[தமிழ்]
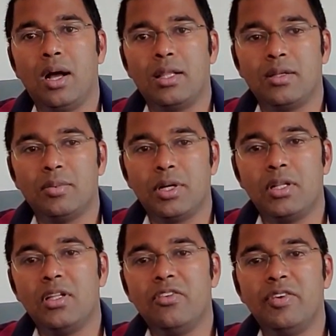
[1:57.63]
அந்த
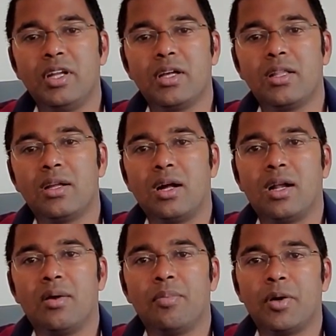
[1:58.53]
மருந்து
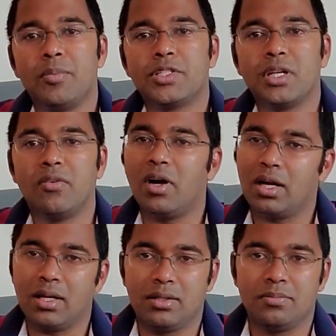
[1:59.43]
விற்கிறதுக்கான பர்மிஷனை
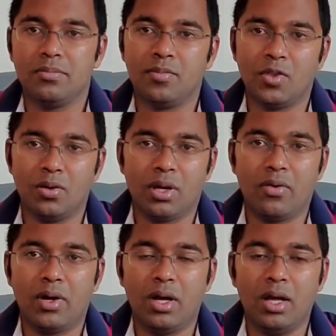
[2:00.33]
வாங்குறது
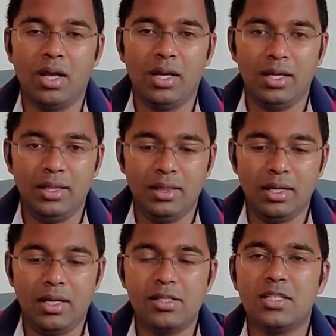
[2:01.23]
ஓகேவா இந்த அஞ்சு